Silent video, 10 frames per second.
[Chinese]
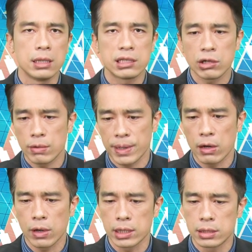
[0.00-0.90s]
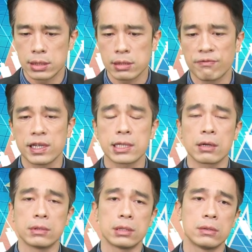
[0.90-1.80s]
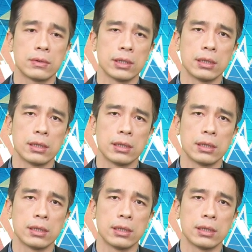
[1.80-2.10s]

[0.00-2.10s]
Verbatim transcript: 千万不要怀疑，这是非常有机会的。